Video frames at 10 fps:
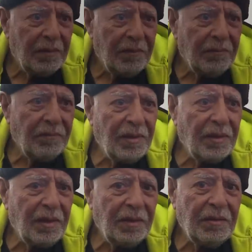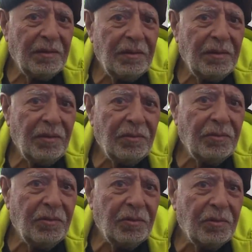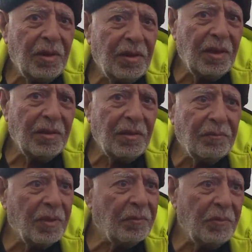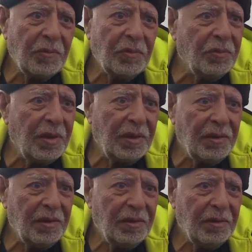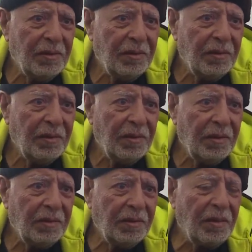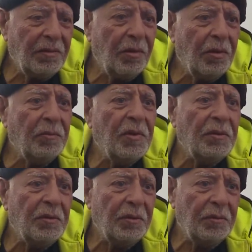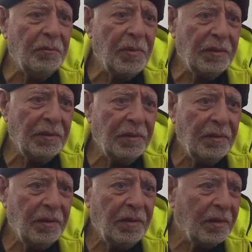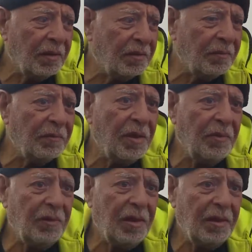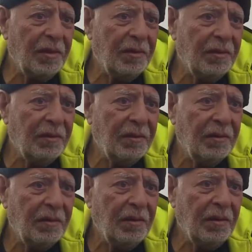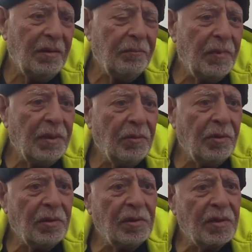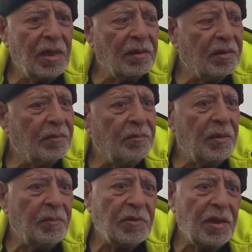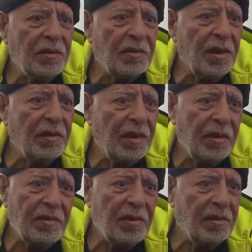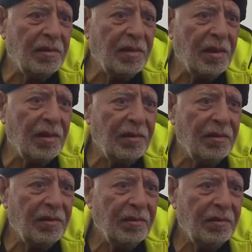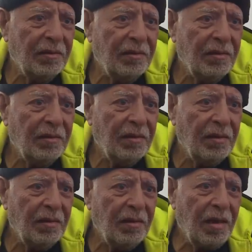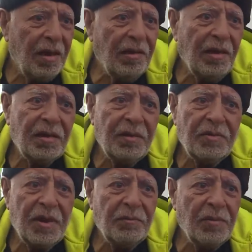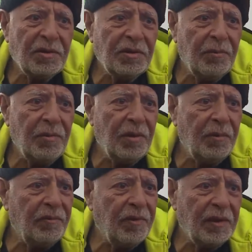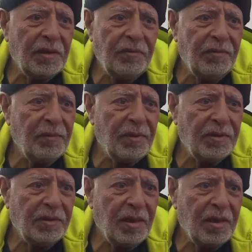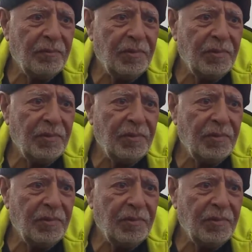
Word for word: Vallahi o duyguları anlatmak mümkün değil. Yani ölümden döndüm ben. Kızım da öyle. Ben 16 saat, kızım 76 saat enkaz altında kaldı. Allah kimsenin başına böyle bir felaket vermesin ya Rabbi.